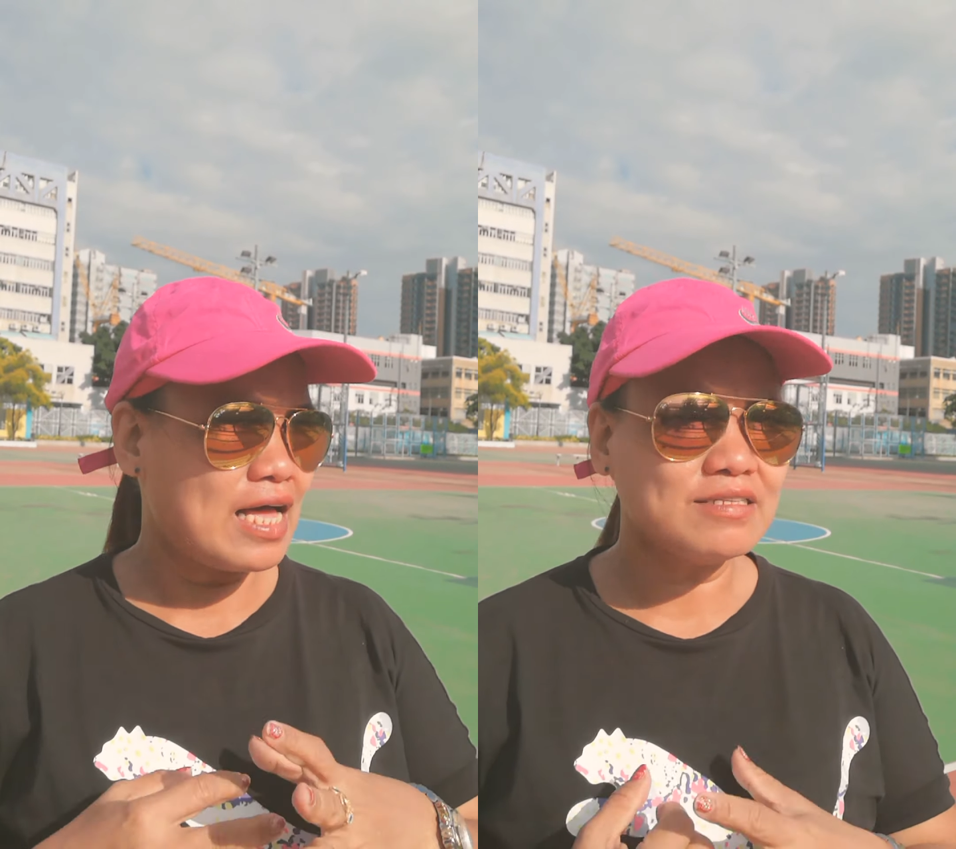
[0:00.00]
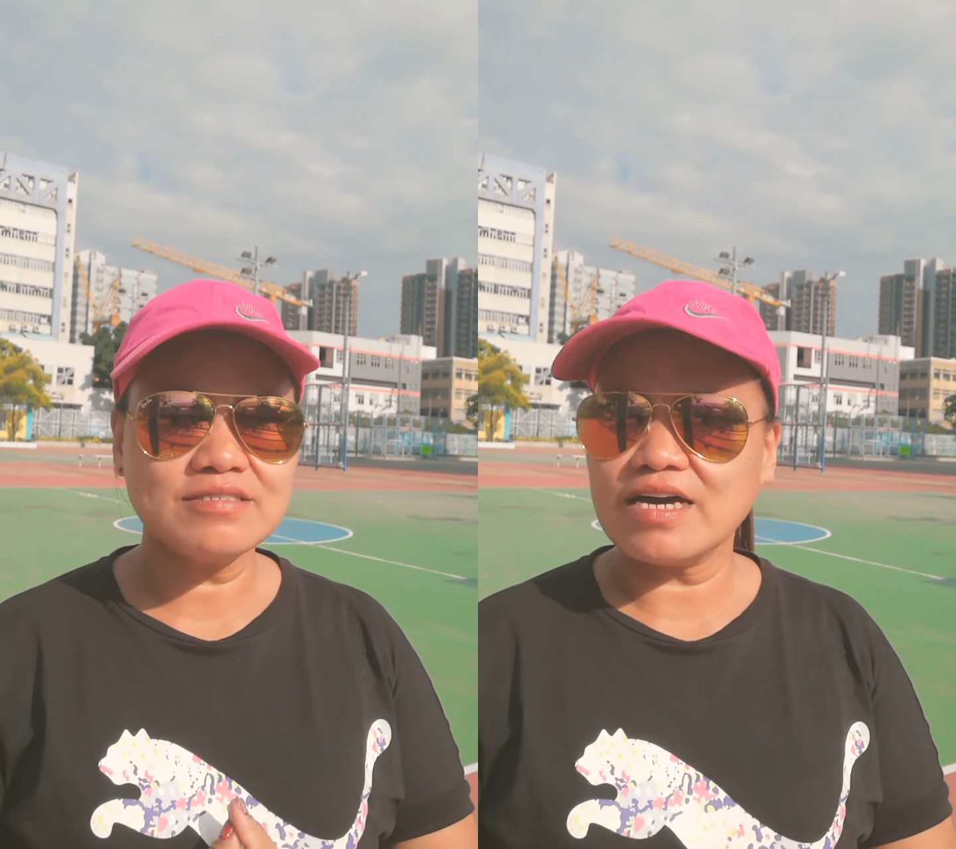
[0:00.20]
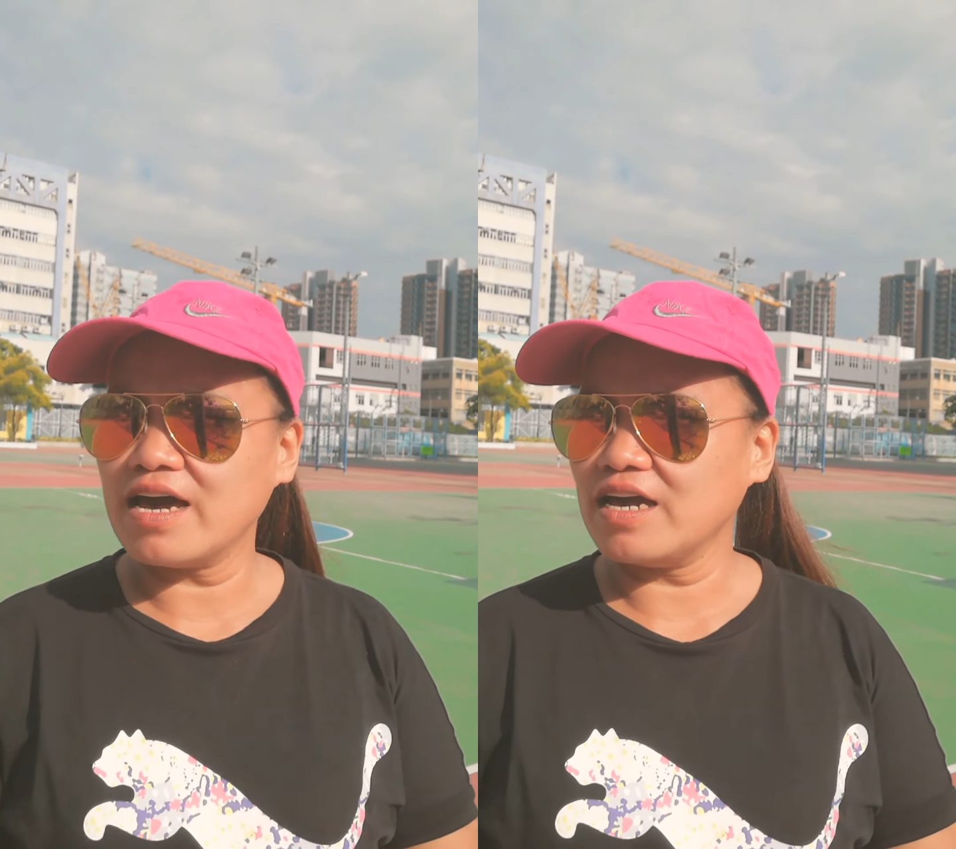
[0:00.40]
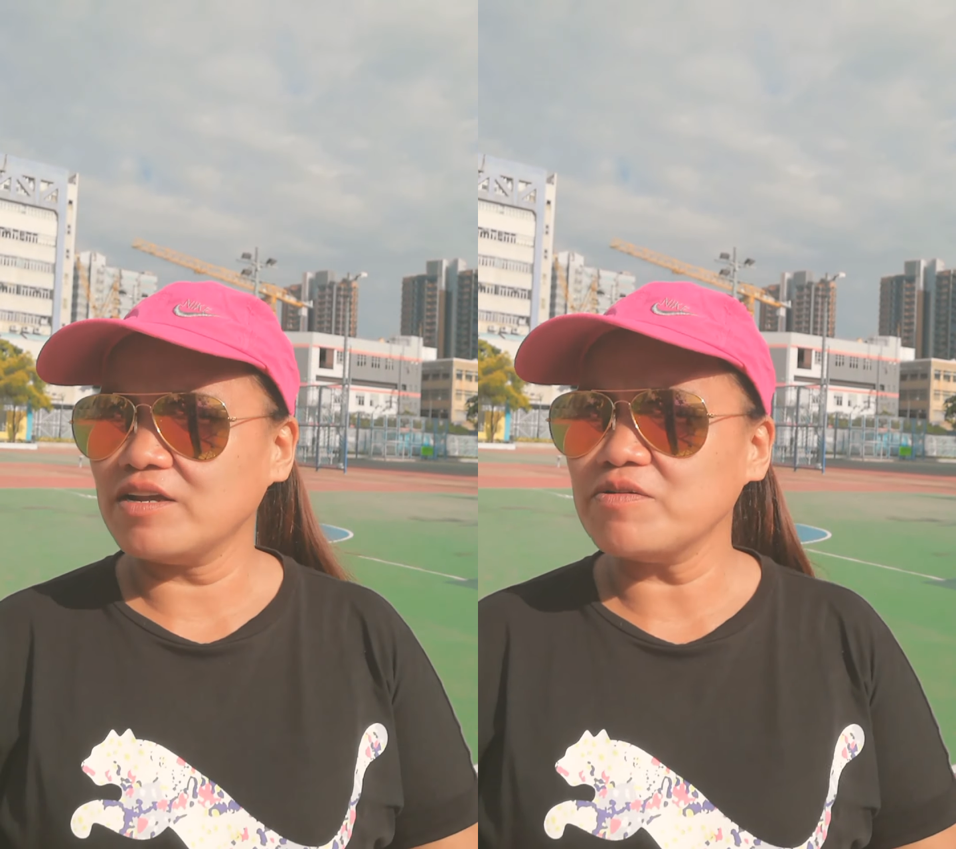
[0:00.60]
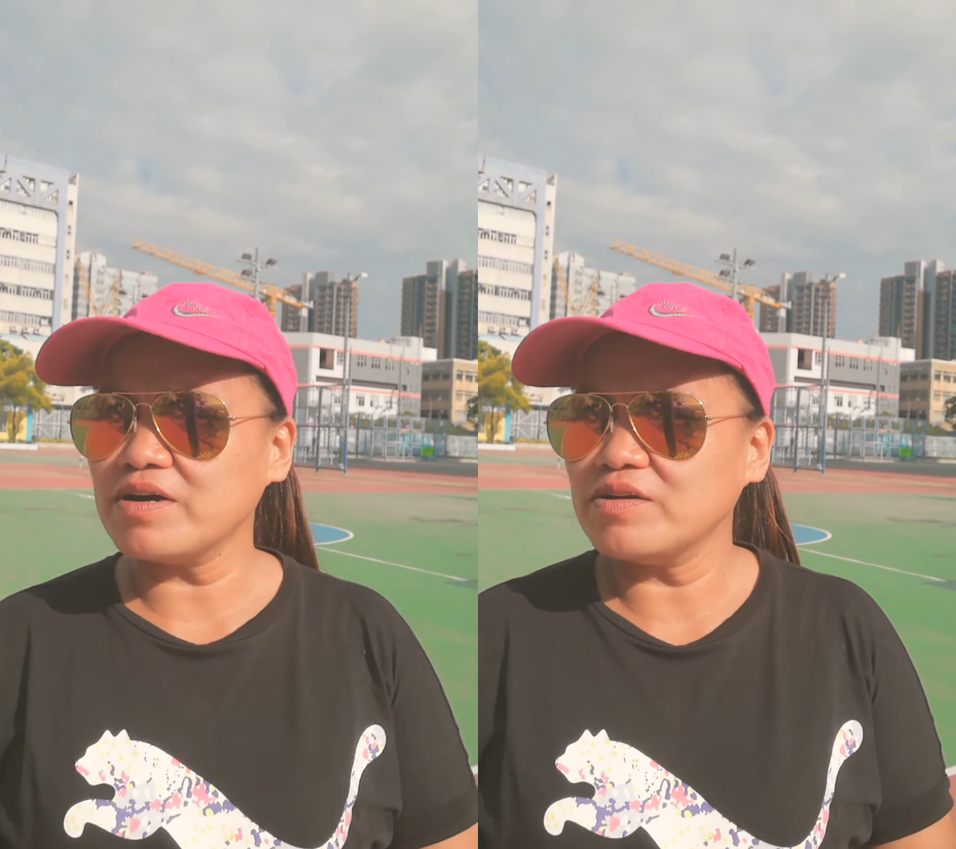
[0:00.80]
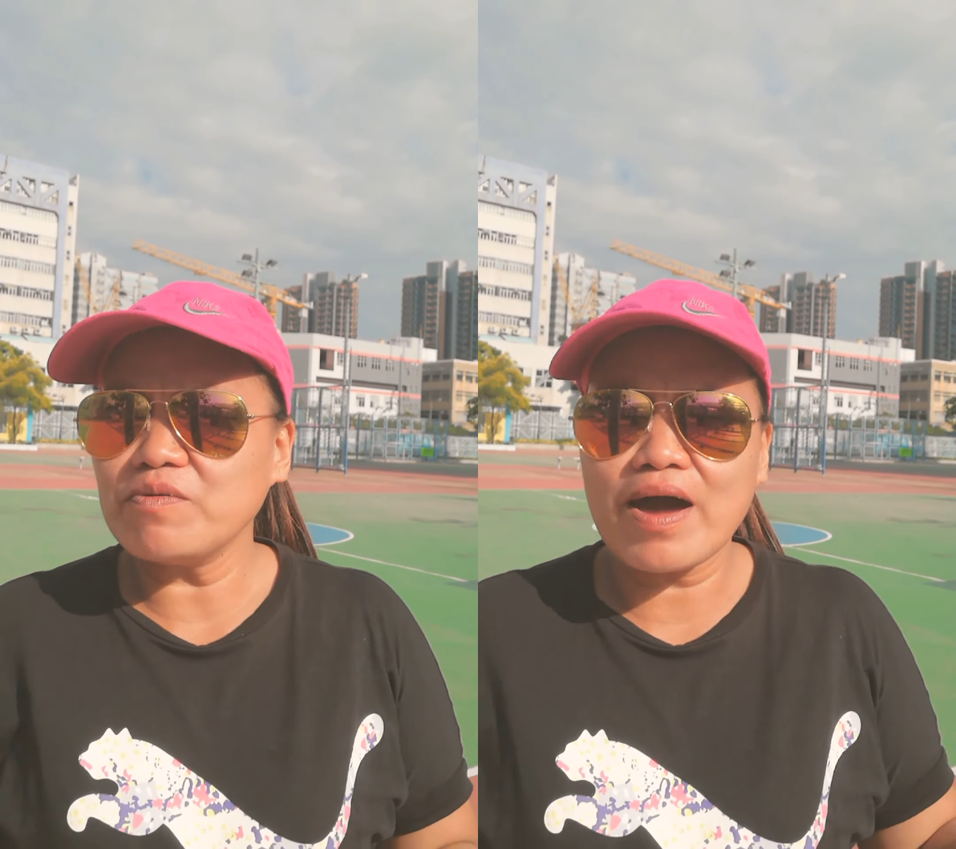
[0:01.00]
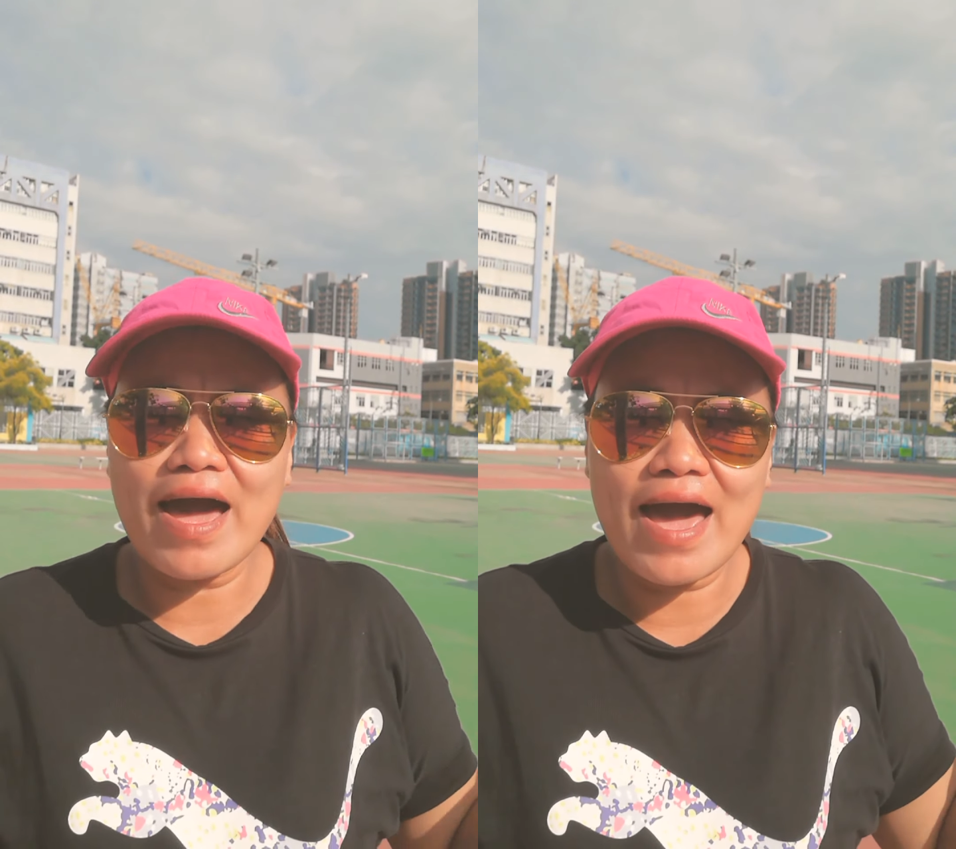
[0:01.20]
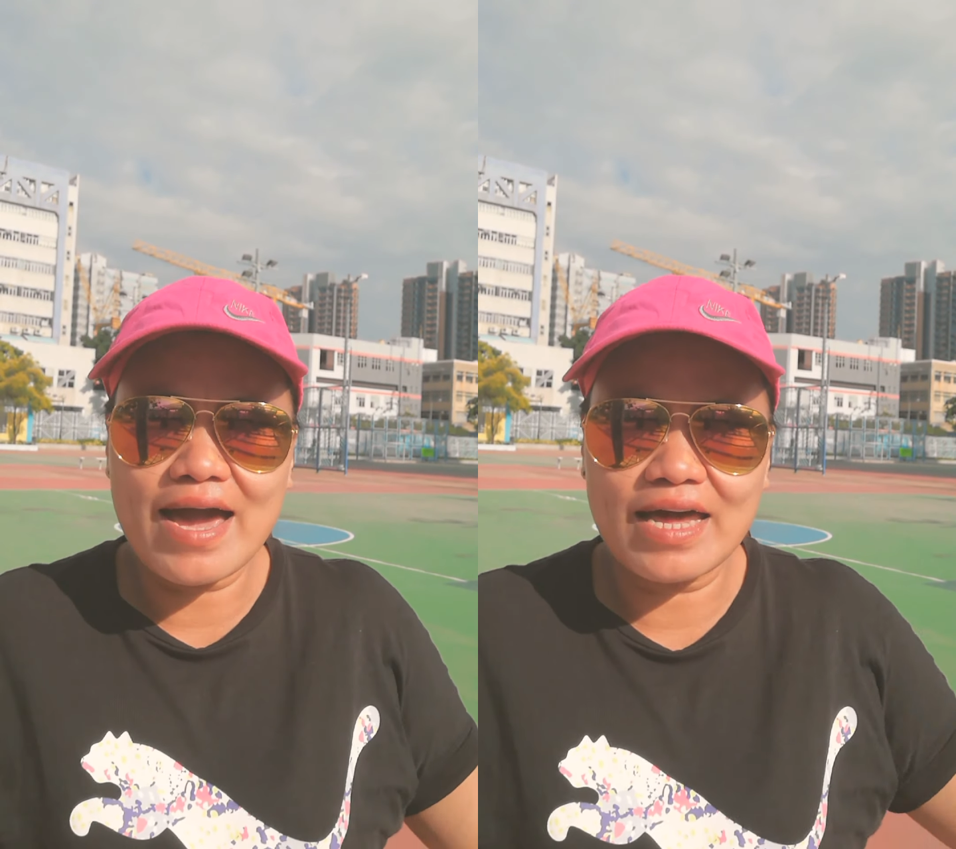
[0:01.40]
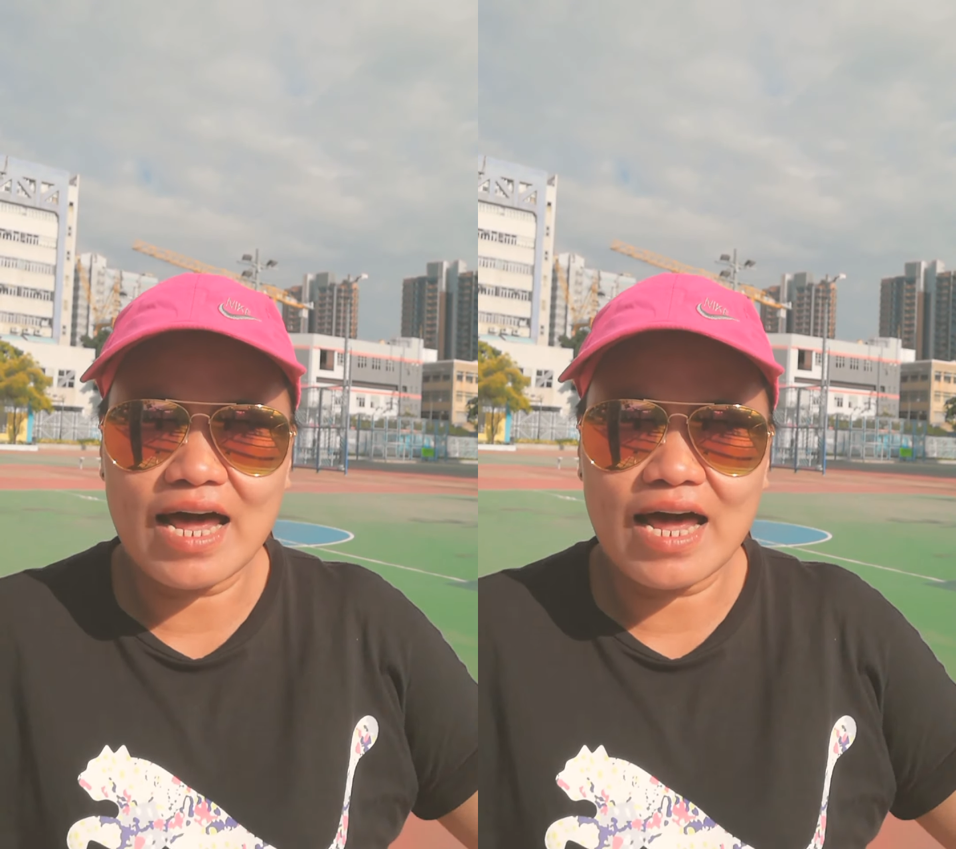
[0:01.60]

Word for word: And they know where